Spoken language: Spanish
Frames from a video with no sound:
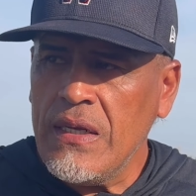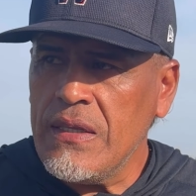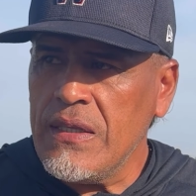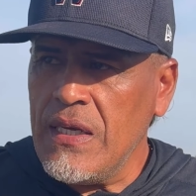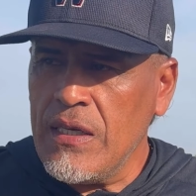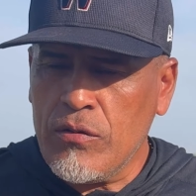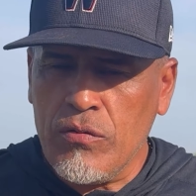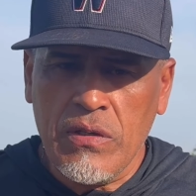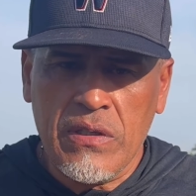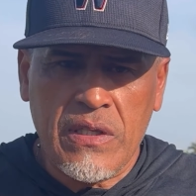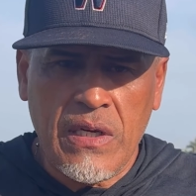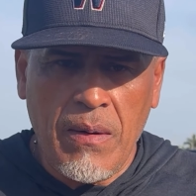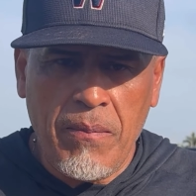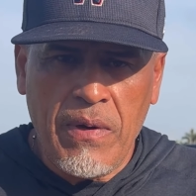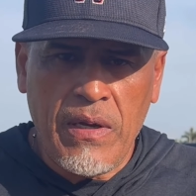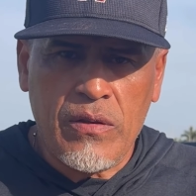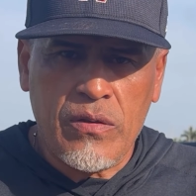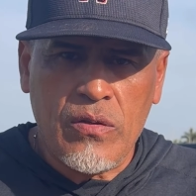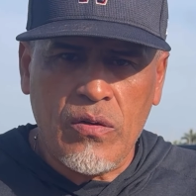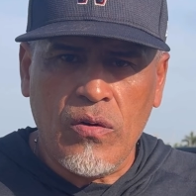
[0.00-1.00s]
estos
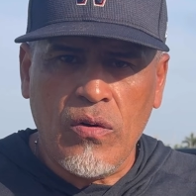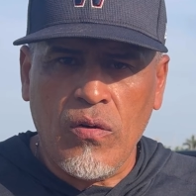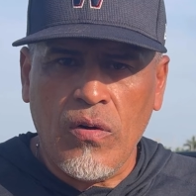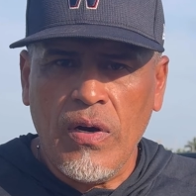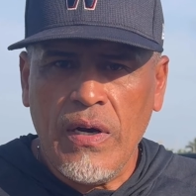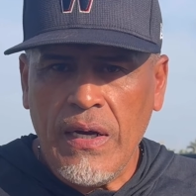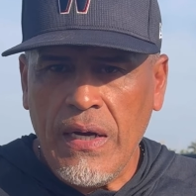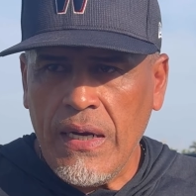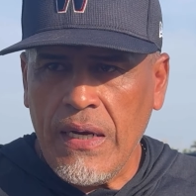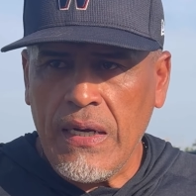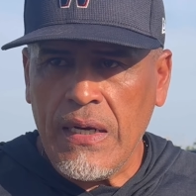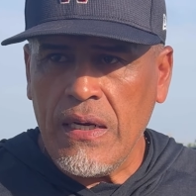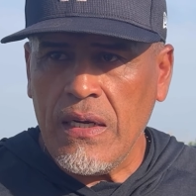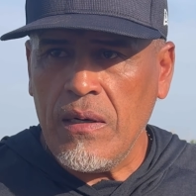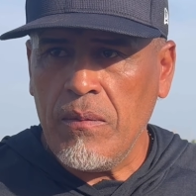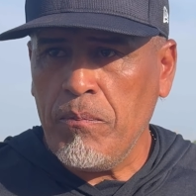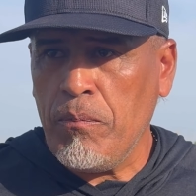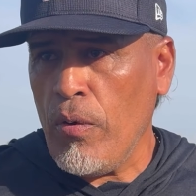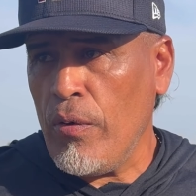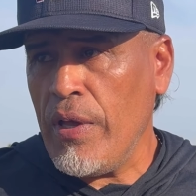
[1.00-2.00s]
entrenamientos
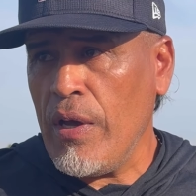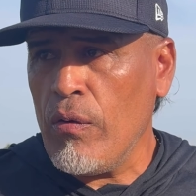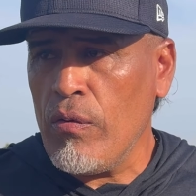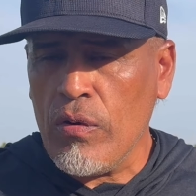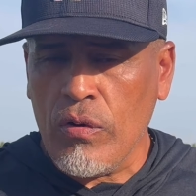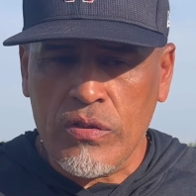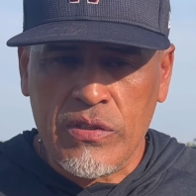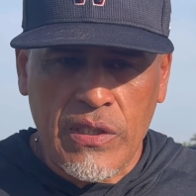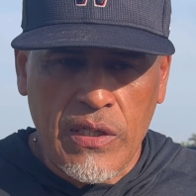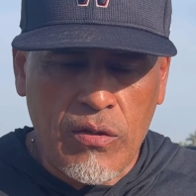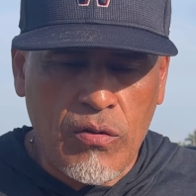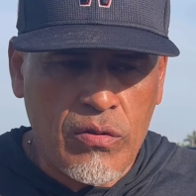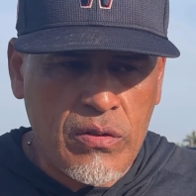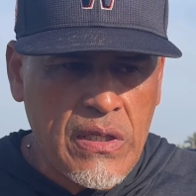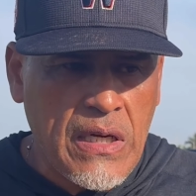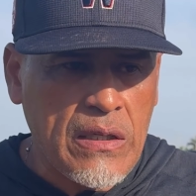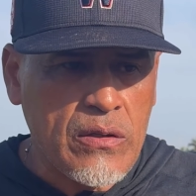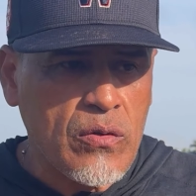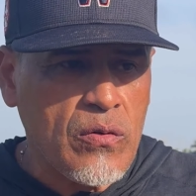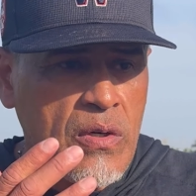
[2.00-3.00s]
eh, podía uno conseguir
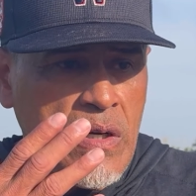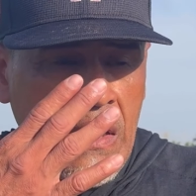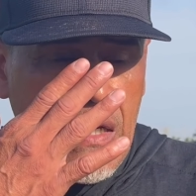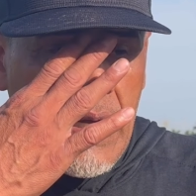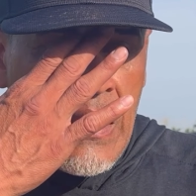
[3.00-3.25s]
contrato.